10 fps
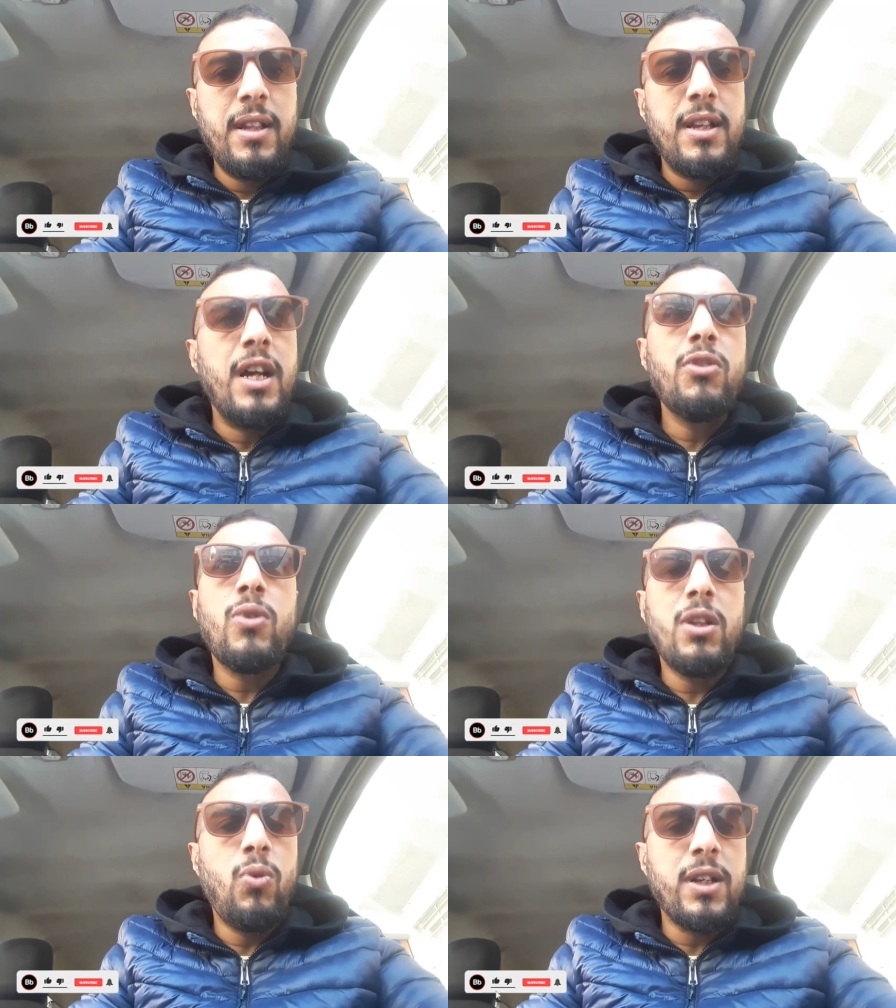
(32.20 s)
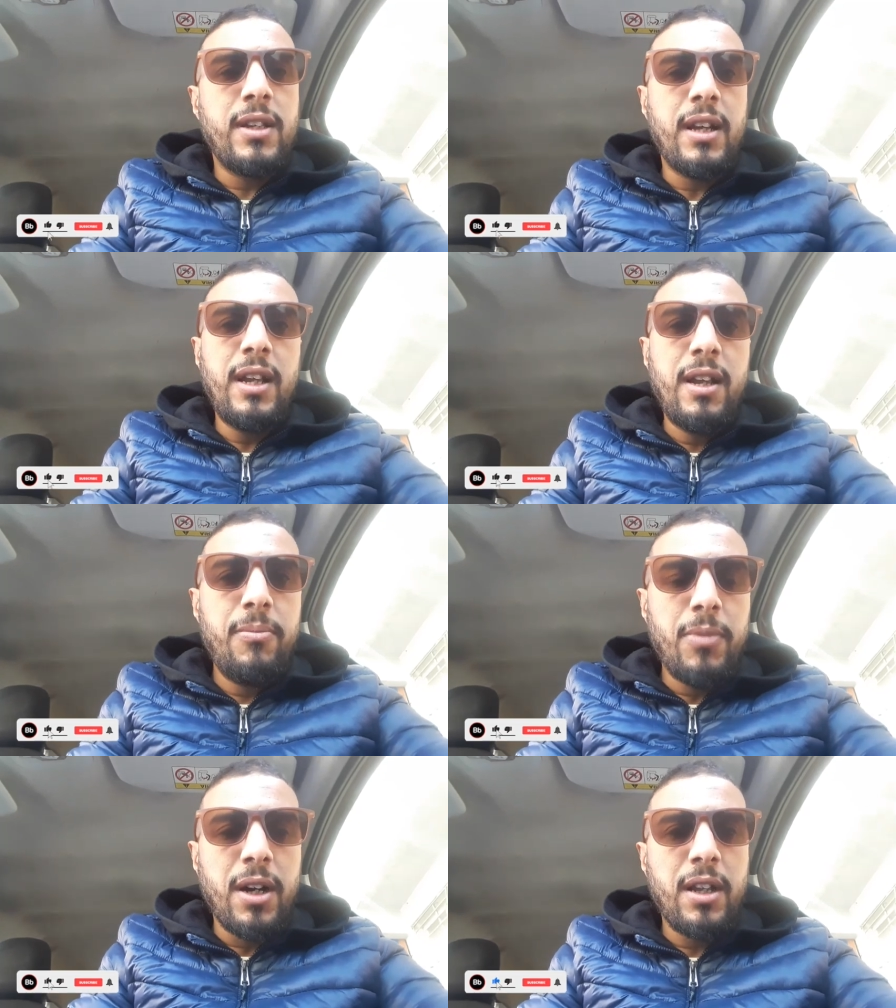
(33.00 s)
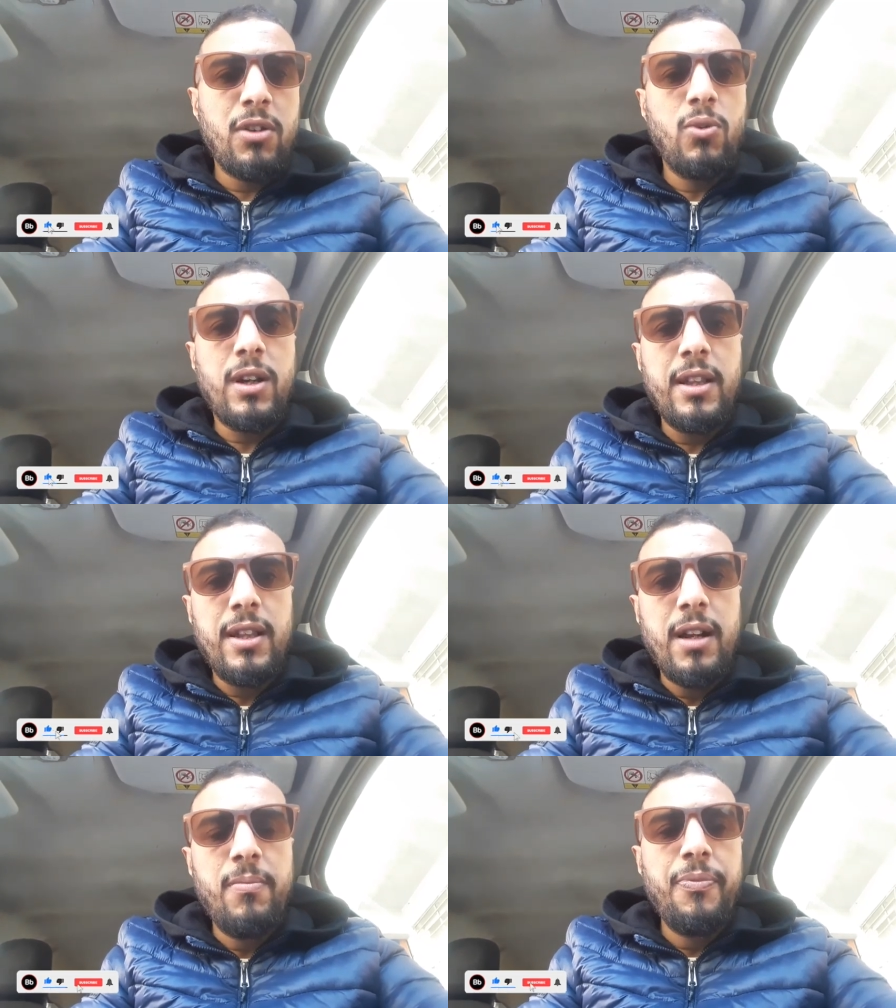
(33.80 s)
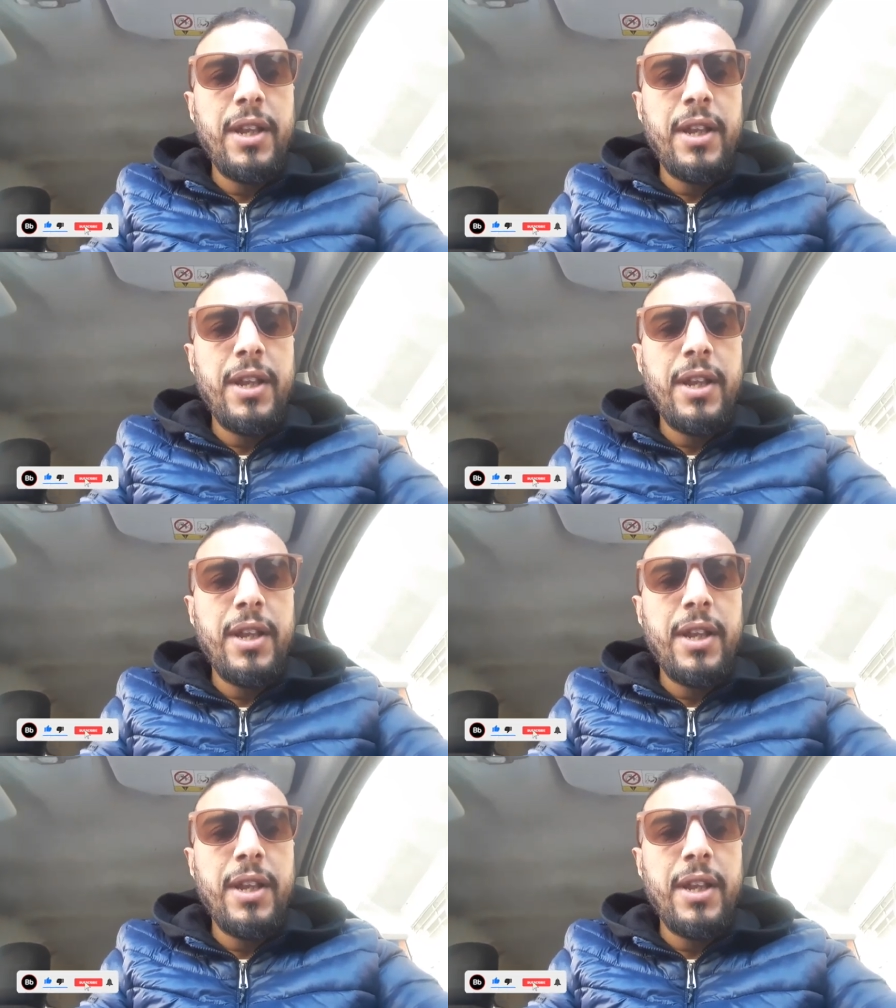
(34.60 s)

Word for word: عنده هاد الوثائق يا اما كيكون خدام